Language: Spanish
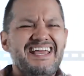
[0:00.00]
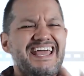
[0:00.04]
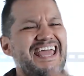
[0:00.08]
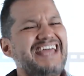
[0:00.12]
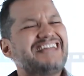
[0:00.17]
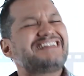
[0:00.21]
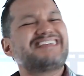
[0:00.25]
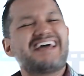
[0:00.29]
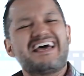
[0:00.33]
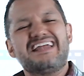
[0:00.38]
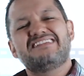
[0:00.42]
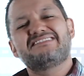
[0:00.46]

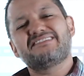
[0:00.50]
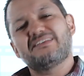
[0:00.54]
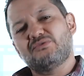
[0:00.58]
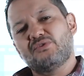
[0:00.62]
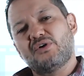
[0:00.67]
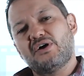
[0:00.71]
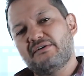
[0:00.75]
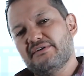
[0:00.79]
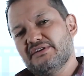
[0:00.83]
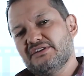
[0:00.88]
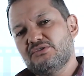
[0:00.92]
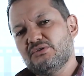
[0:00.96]
¿qué tal esta
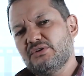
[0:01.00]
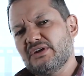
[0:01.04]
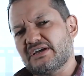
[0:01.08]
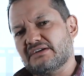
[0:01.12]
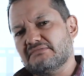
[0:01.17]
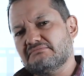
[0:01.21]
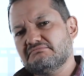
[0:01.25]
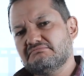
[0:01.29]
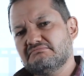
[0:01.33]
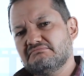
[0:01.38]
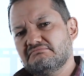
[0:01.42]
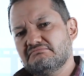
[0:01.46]
nueva
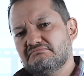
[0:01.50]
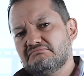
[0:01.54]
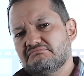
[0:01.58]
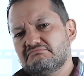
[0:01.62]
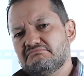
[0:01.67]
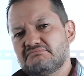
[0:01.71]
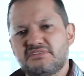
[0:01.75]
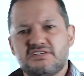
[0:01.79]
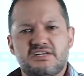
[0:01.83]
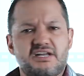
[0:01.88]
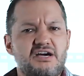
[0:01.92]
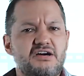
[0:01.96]
aventura?
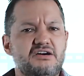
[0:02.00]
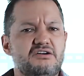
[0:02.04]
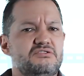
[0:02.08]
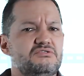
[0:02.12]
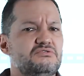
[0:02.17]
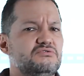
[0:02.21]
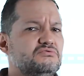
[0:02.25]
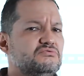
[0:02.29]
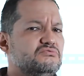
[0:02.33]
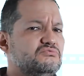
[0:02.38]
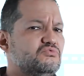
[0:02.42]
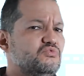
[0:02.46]
¿Será
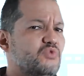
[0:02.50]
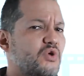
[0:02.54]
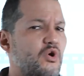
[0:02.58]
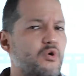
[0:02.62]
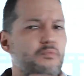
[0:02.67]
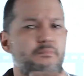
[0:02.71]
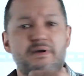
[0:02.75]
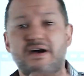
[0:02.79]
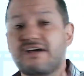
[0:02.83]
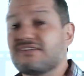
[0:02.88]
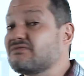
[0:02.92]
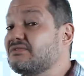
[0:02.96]
un
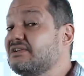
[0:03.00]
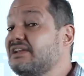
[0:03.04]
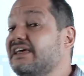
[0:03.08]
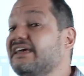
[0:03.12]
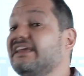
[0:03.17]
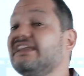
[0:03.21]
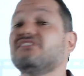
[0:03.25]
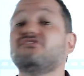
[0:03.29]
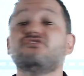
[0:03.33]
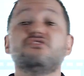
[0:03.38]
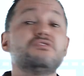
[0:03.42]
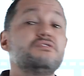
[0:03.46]
nuevo paso en la
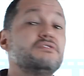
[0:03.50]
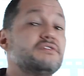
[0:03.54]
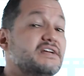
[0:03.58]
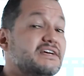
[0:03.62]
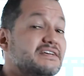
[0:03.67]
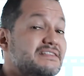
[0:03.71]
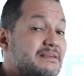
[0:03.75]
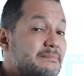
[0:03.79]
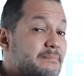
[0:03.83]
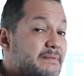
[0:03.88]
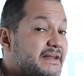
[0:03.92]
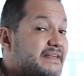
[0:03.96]
dirección
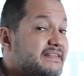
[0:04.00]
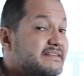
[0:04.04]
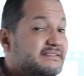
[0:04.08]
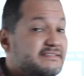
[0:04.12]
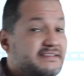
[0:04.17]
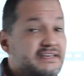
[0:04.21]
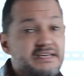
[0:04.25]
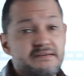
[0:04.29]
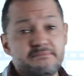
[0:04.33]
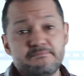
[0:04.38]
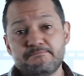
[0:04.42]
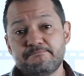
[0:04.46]
correcta para
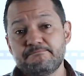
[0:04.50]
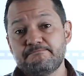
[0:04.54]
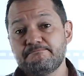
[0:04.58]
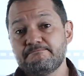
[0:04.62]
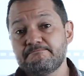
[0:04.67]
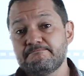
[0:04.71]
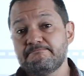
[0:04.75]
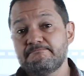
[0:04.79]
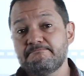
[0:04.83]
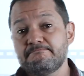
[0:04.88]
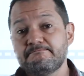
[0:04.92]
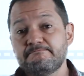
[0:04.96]
DC?
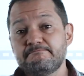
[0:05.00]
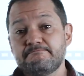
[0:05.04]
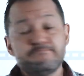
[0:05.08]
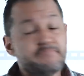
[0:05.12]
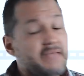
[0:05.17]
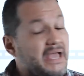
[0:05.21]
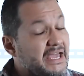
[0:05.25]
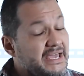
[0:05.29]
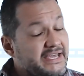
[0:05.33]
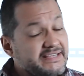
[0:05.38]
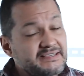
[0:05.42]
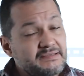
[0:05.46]

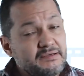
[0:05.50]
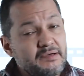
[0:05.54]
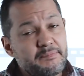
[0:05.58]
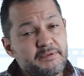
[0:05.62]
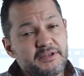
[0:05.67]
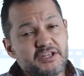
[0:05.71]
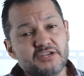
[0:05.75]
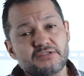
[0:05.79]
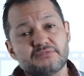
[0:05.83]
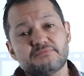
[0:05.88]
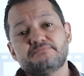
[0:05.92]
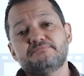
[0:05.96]
Esta es mi
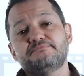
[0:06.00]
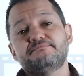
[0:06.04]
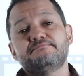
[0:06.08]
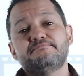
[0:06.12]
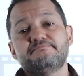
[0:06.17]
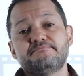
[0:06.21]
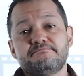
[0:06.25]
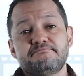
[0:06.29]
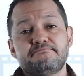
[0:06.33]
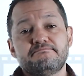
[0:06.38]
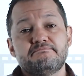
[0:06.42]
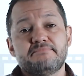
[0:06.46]
opinión,
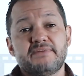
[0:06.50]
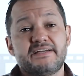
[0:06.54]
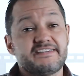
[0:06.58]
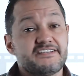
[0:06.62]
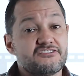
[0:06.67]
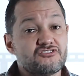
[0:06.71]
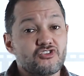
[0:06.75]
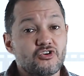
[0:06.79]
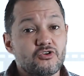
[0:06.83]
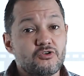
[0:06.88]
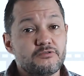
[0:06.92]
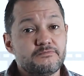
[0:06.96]
en
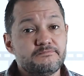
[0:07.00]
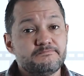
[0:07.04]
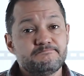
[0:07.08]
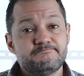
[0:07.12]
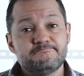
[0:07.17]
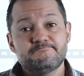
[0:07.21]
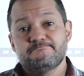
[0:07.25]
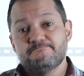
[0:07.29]
tan solo